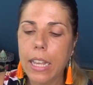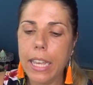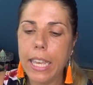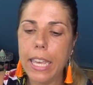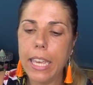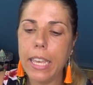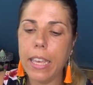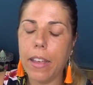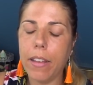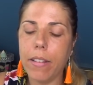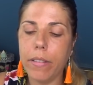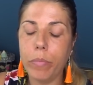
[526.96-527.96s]
Et
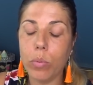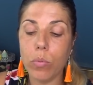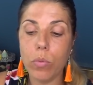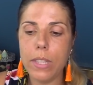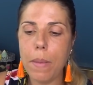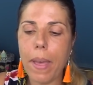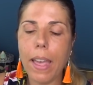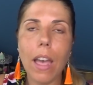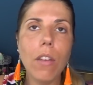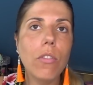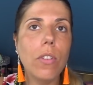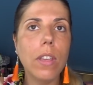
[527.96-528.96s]
euh, bon, c'est pas
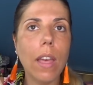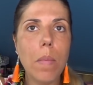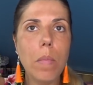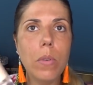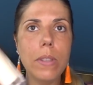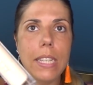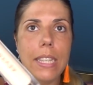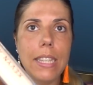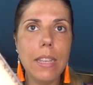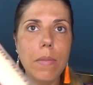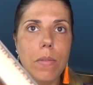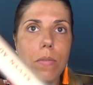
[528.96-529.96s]
grave, je vais quand même le
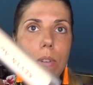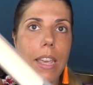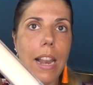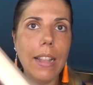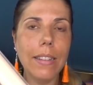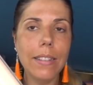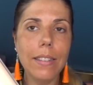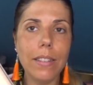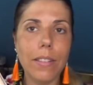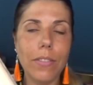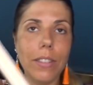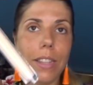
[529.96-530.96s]
tester. Vous voyez la teinte
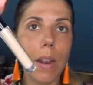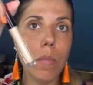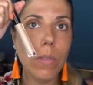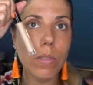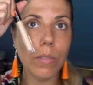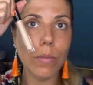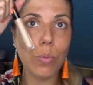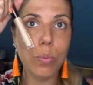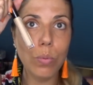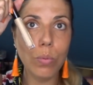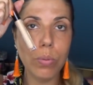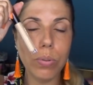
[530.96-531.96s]
euh, finalement,
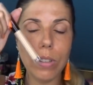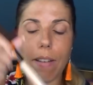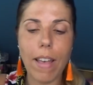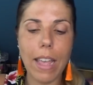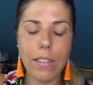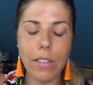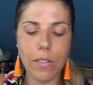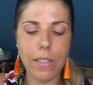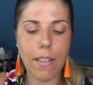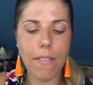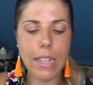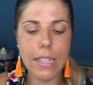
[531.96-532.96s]
ça va être,
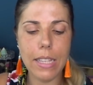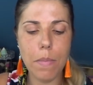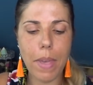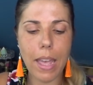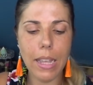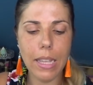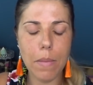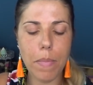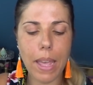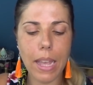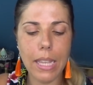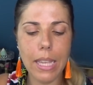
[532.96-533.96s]
ça va être hyper,
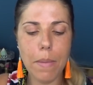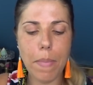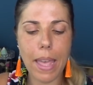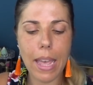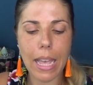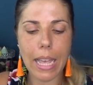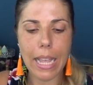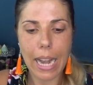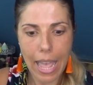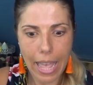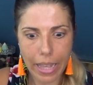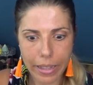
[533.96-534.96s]
hyper, hyper
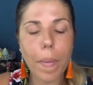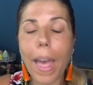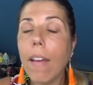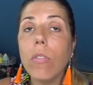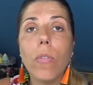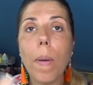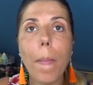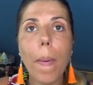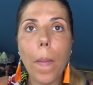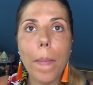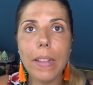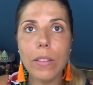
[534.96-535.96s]
clair. on va pas
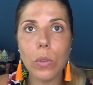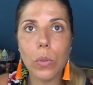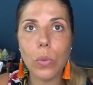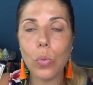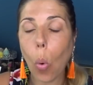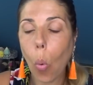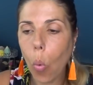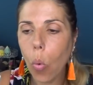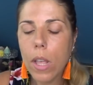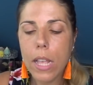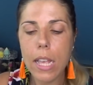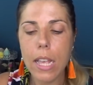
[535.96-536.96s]
en mettre euh, trop.
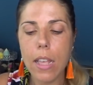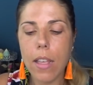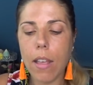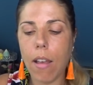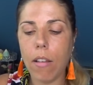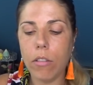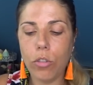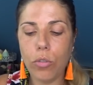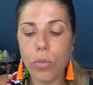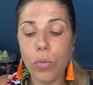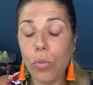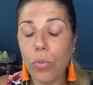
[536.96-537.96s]

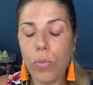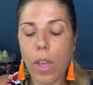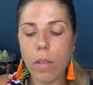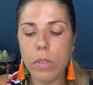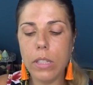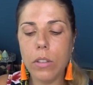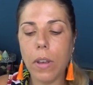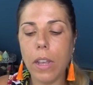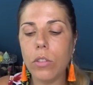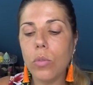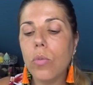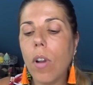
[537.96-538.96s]
je vais juste faire une petite
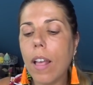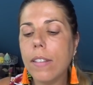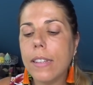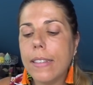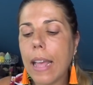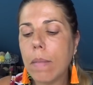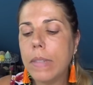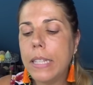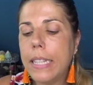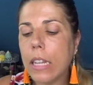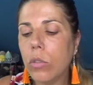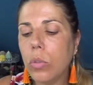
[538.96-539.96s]
correction. Voilà, ça c'est un
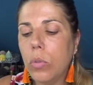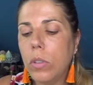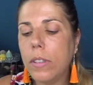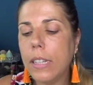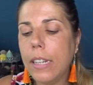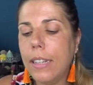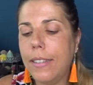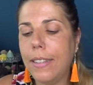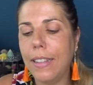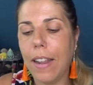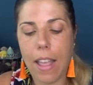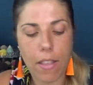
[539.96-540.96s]
petit intrus qui s'est
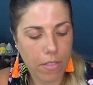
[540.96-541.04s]
glissé dans la